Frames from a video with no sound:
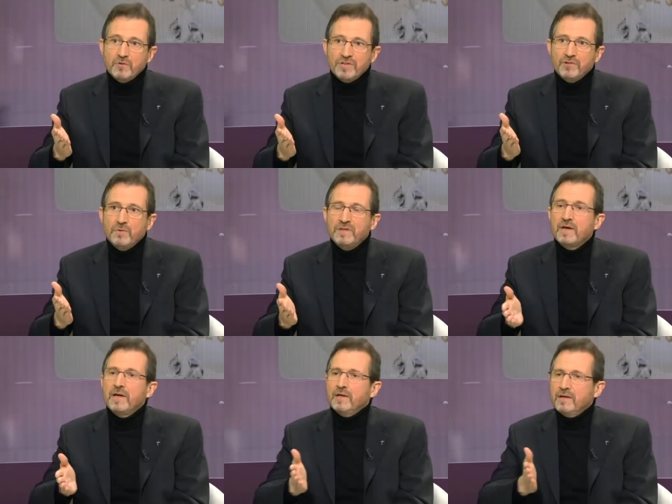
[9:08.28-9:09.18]
le
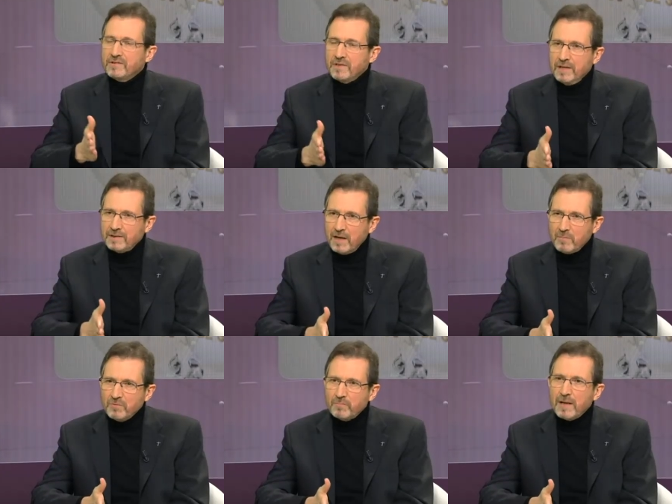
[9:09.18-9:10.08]
jésuite, est-ce qu'il est à la
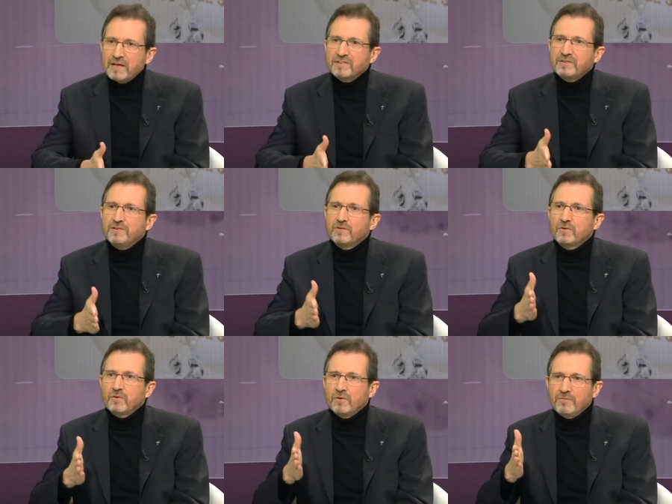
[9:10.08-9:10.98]
bonne place, est-ce
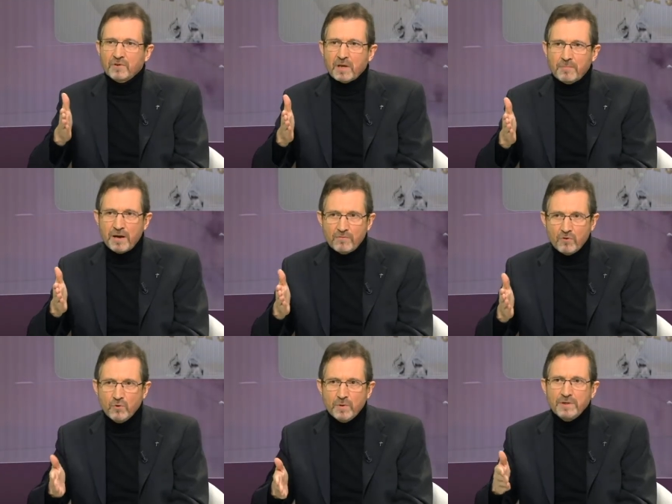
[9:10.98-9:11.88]
qu'il ne faudrait pas
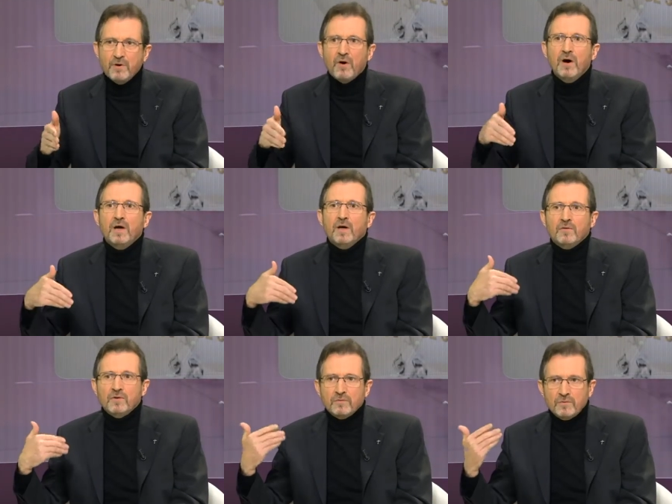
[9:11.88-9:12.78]
évoluer dans,
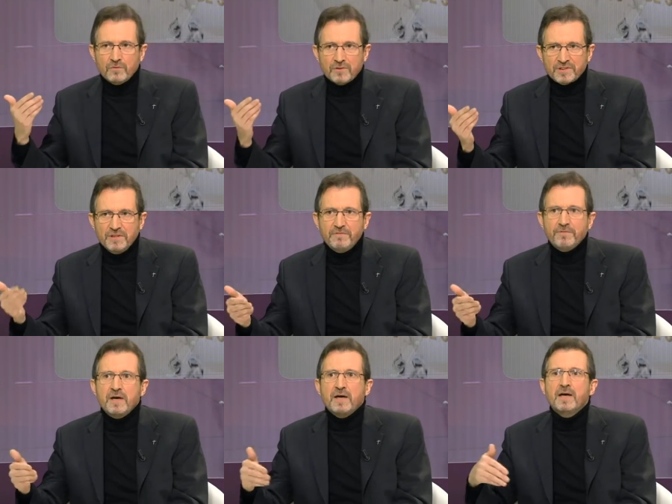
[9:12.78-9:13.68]
ce qu'il
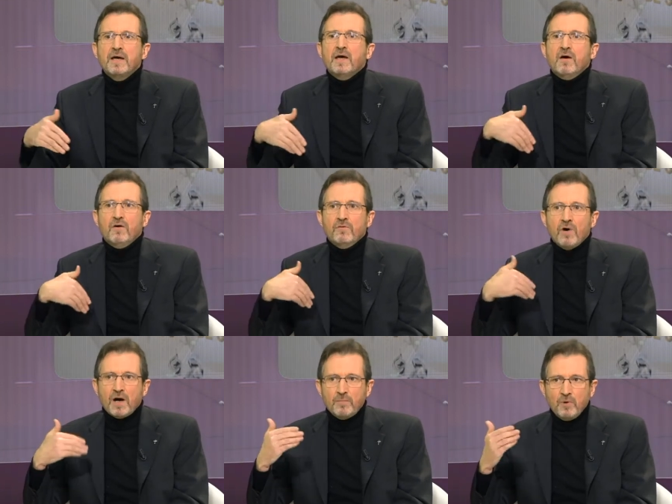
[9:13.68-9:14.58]
fait, euh,
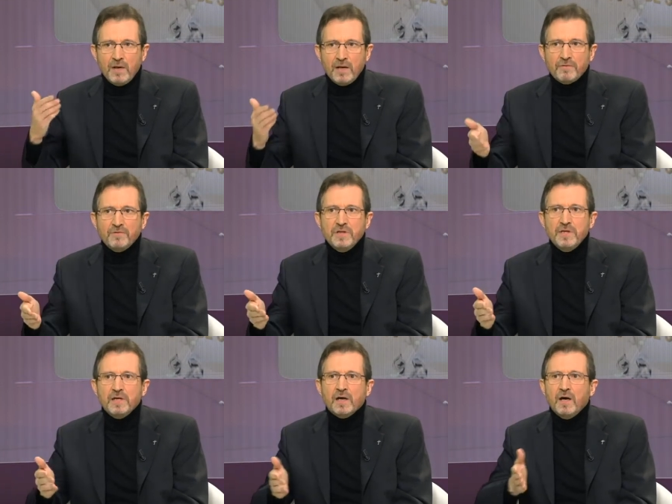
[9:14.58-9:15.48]
voir un peu
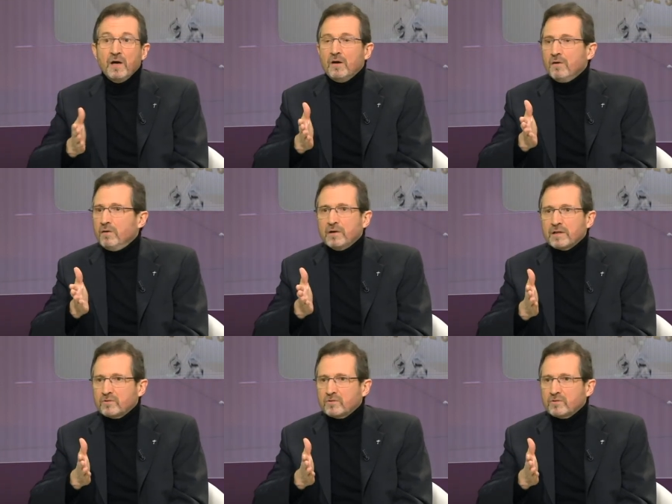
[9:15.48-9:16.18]
l'avenir, euh, être